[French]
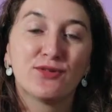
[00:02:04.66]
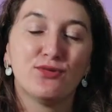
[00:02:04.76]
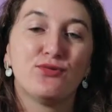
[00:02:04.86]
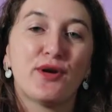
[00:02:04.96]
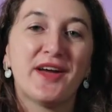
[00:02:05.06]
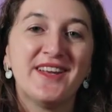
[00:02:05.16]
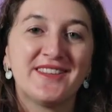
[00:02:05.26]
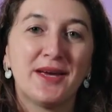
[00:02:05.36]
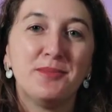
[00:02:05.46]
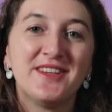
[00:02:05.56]
culturel
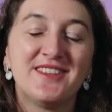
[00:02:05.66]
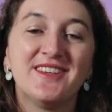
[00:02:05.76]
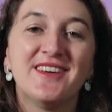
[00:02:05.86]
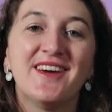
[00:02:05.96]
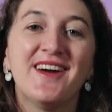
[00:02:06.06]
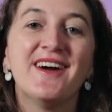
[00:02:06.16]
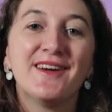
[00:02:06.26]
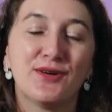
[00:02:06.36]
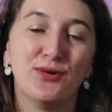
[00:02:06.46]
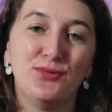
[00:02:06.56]
est un métier
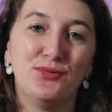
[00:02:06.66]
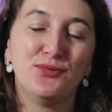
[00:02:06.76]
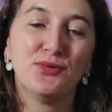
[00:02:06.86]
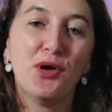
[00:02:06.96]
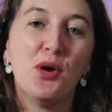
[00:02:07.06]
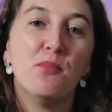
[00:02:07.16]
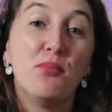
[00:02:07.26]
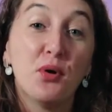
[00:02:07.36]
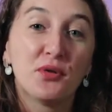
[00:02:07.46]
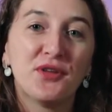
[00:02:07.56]
inconnu.
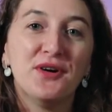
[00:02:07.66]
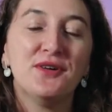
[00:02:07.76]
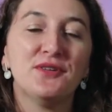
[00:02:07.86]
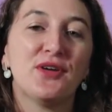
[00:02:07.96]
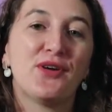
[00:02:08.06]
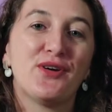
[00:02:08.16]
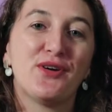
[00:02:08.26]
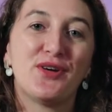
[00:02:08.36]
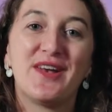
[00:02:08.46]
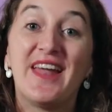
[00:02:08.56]
Pourtant,
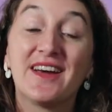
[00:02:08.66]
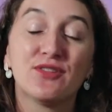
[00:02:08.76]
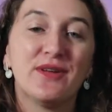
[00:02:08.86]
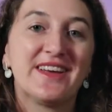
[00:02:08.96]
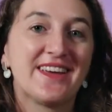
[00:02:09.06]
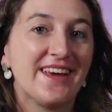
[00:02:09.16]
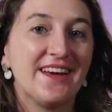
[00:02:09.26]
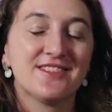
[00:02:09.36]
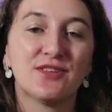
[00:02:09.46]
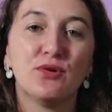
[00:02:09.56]
euh, l'acte de la
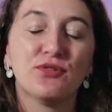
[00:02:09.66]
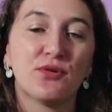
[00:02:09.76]
création